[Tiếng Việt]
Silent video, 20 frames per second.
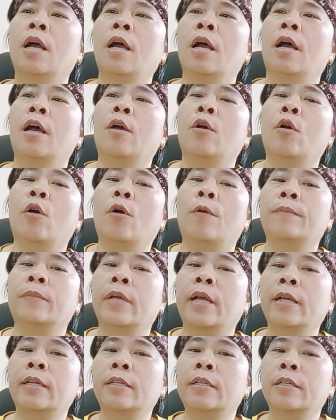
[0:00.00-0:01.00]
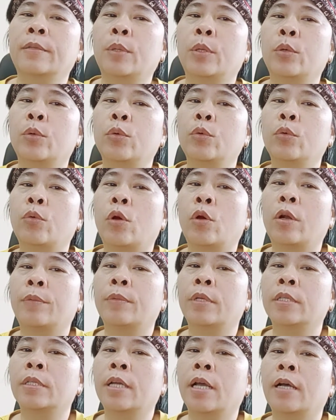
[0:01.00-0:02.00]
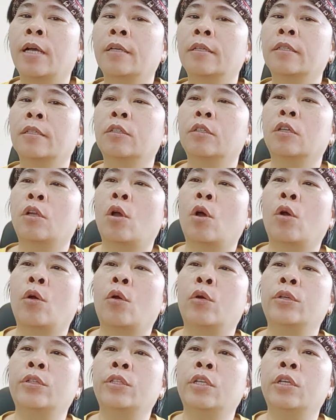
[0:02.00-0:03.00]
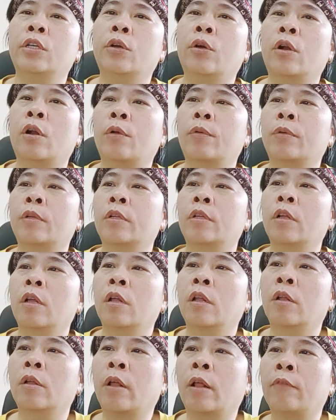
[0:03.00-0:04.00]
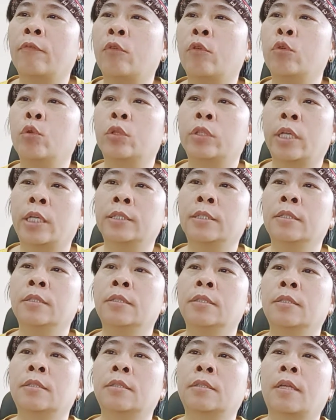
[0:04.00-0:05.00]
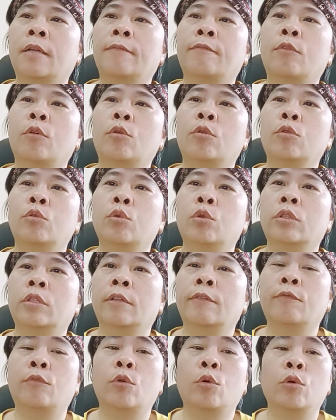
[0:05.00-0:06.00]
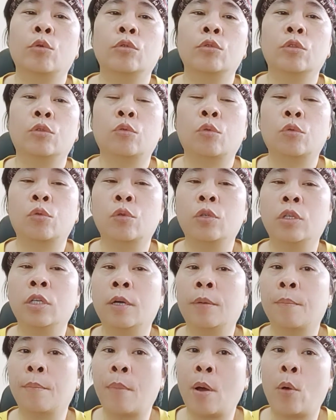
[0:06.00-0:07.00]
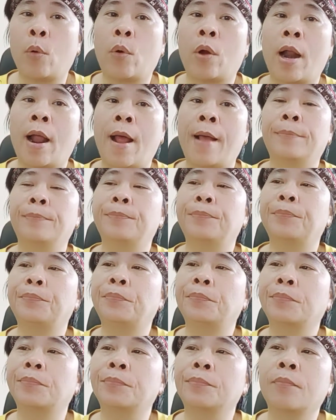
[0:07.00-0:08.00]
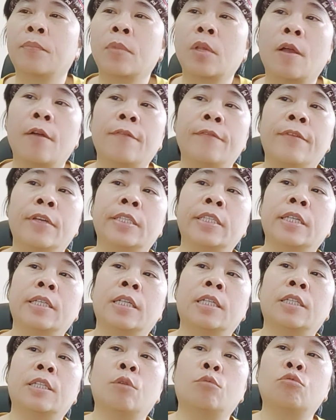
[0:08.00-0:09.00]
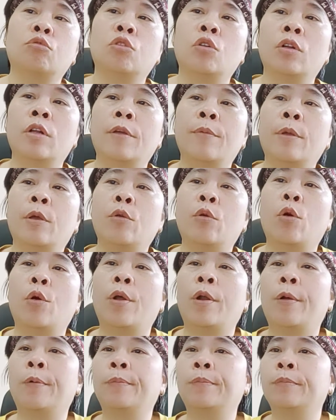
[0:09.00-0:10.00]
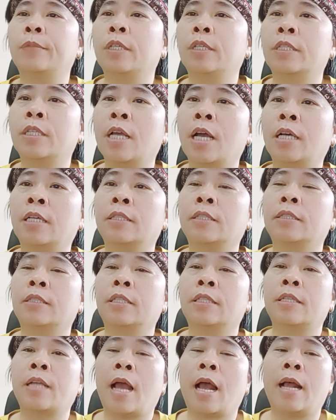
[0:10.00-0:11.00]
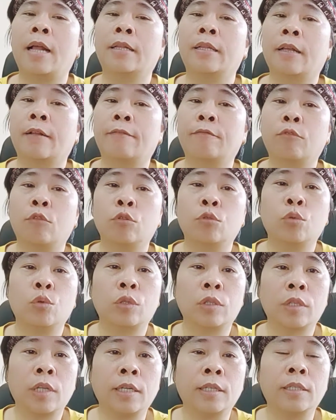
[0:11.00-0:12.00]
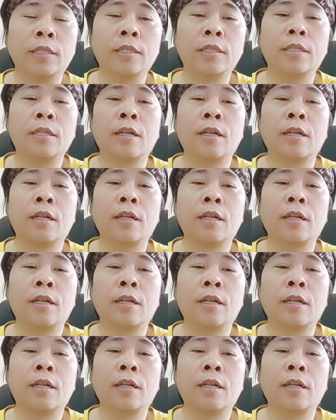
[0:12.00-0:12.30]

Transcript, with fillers: gồm các đại biểu Hội đồng Nhân dân do cử tri ở thị xã, thành phố thuộc tỉnh, thành phố thuộc thành phố trực thuộc Trung ương bầu ra. Việc xác định tổng số đại biểu Hội đồng Nhân dân thị xã, thành phố thuộc tỉnh,